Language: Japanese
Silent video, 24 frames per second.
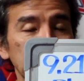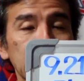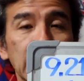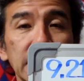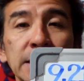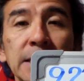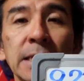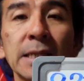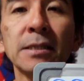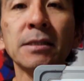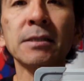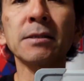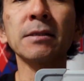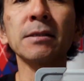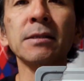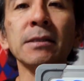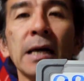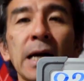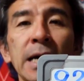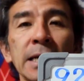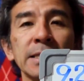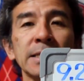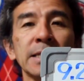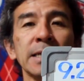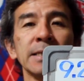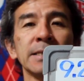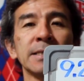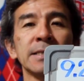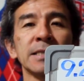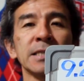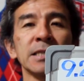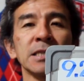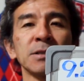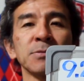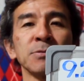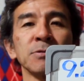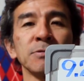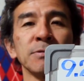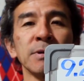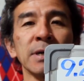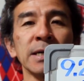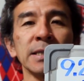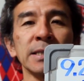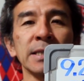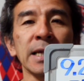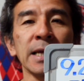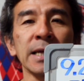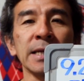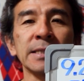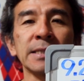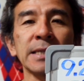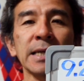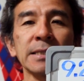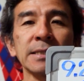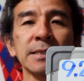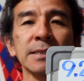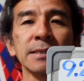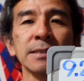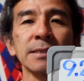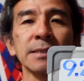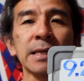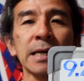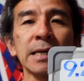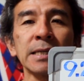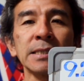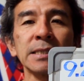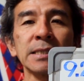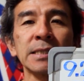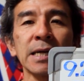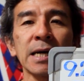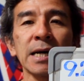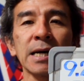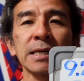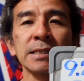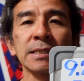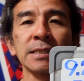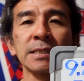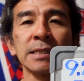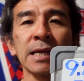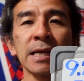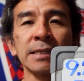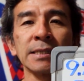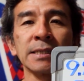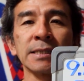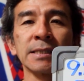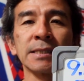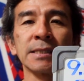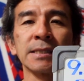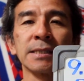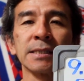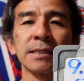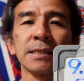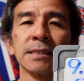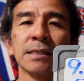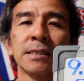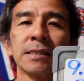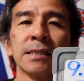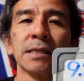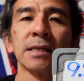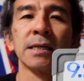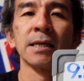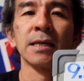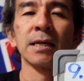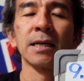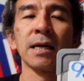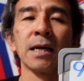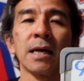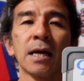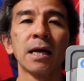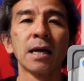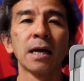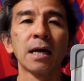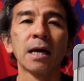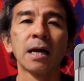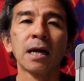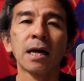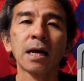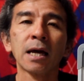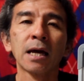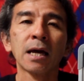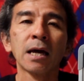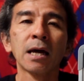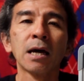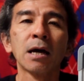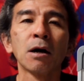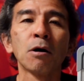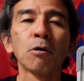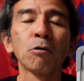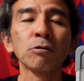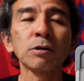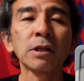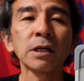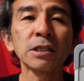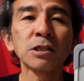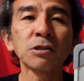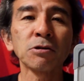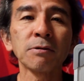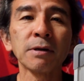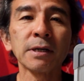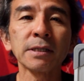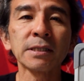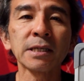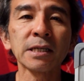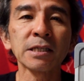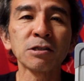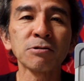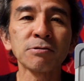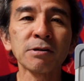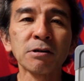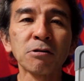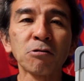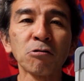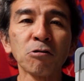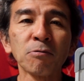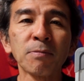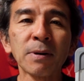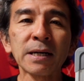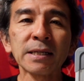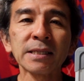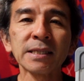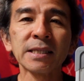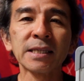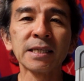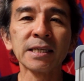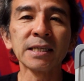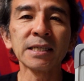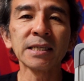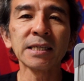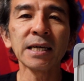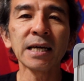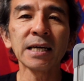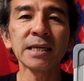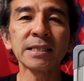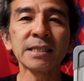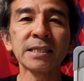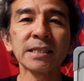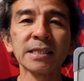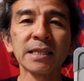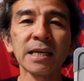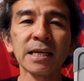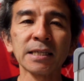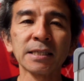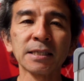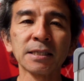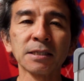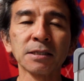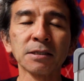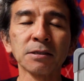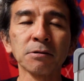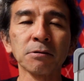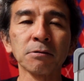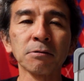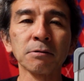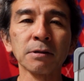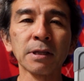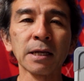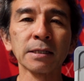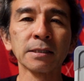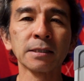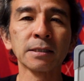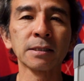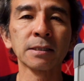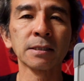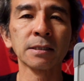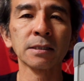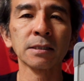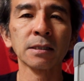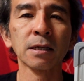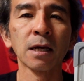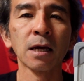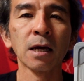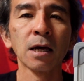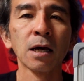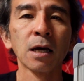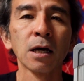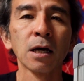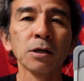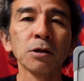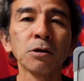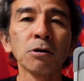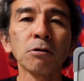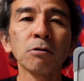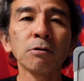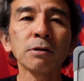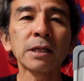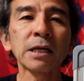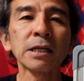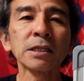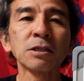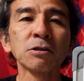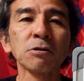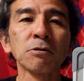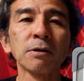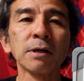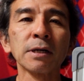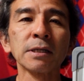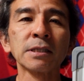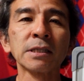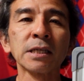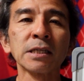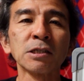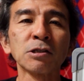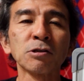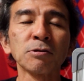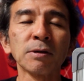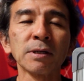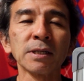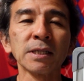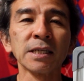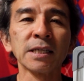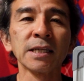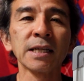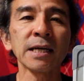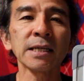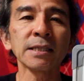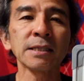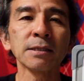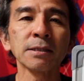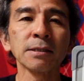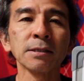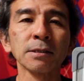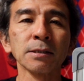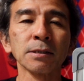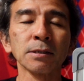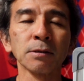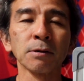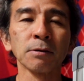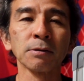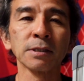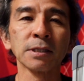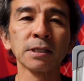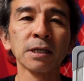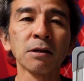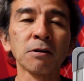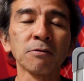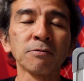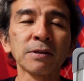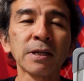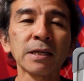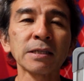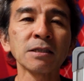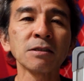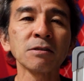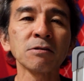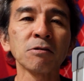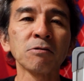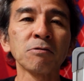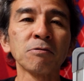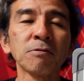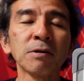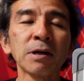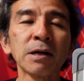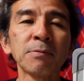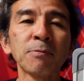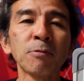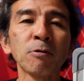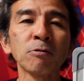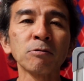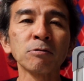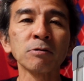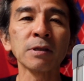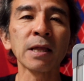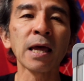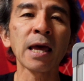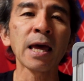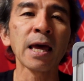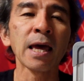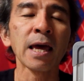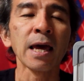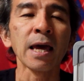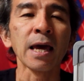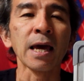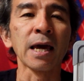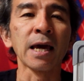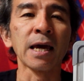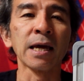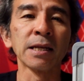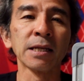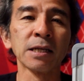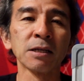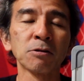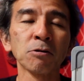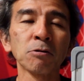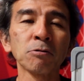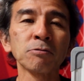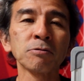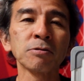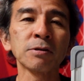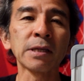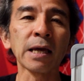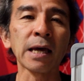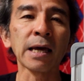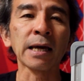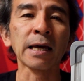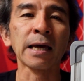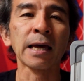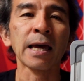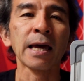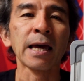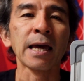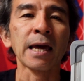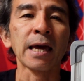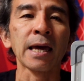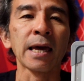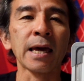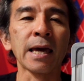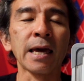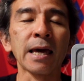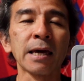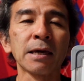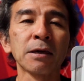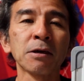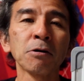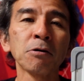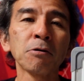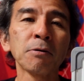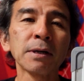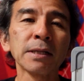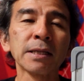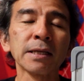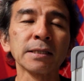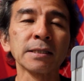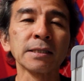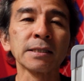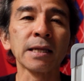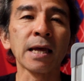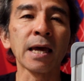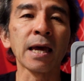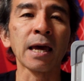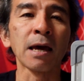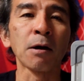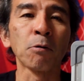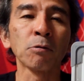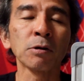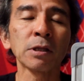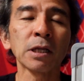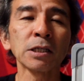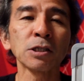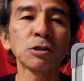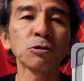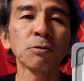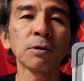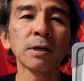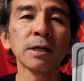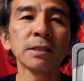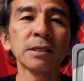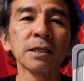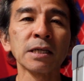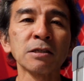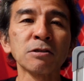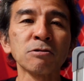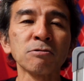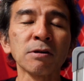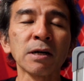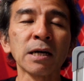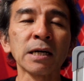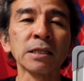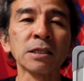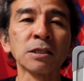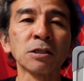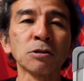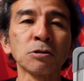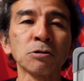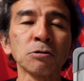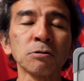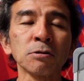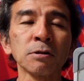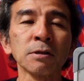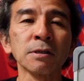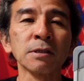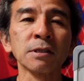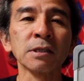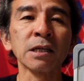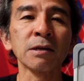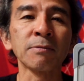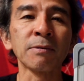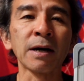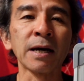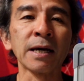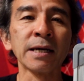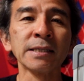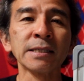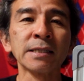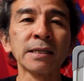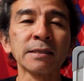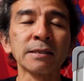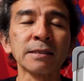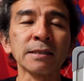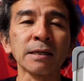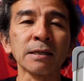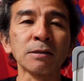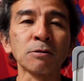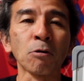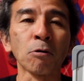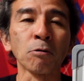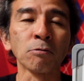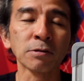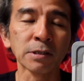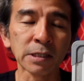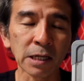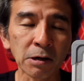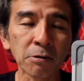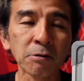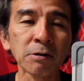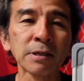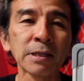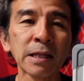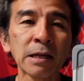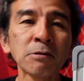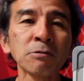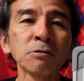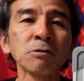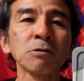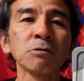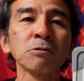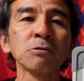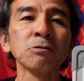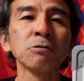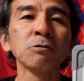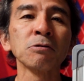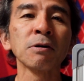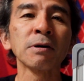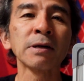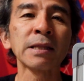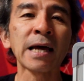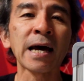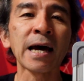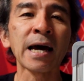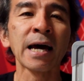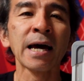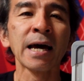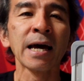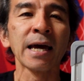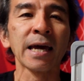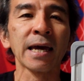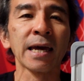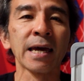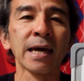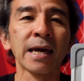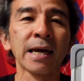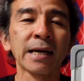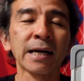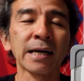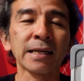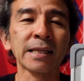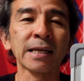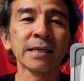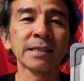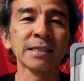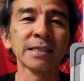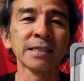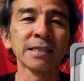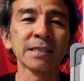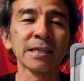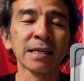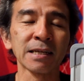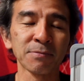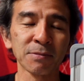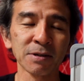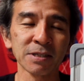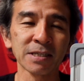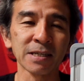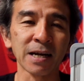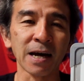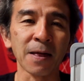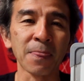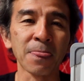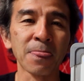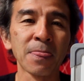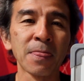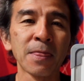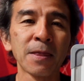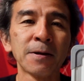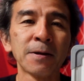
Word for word: 対戦する相手チームはテキサスレンジャーズです。大谷翔平選手は5番 DH で出場です。今日の大谷翔平選手は2打数の0、2つのフォアボールで、え2得点。えー、今日はですね、大谷翔平選手が出塁すればエンゼルスが得点を入れるというような、えー、形になりました。